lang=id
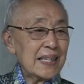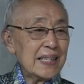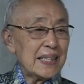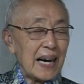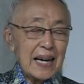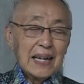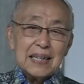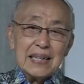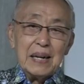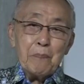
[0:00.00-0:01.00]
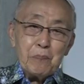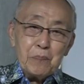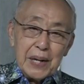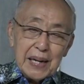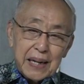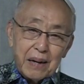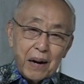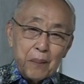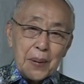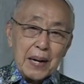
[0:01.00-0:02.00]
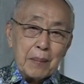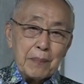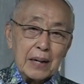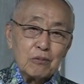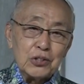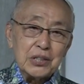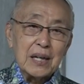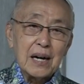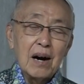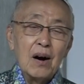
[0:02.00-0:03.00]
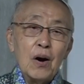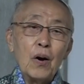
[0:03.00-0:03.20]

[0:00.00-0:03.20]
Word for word: yang diberikan kepada manusia